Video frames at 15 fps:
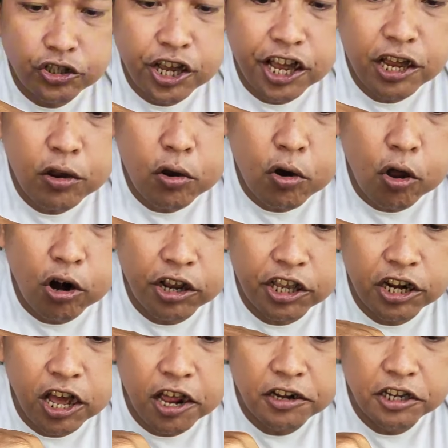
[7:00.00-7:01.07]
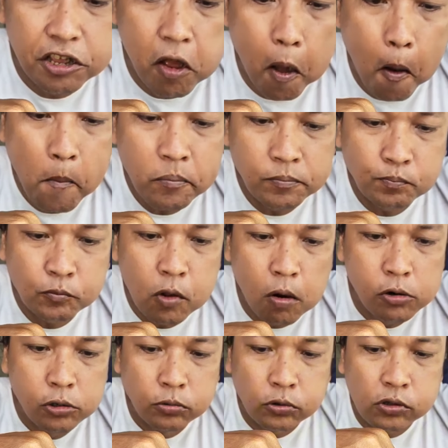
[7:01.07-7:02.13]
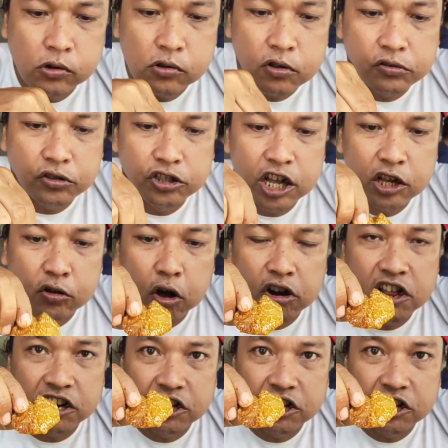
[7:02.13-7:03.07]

jengkol kita nih jengkol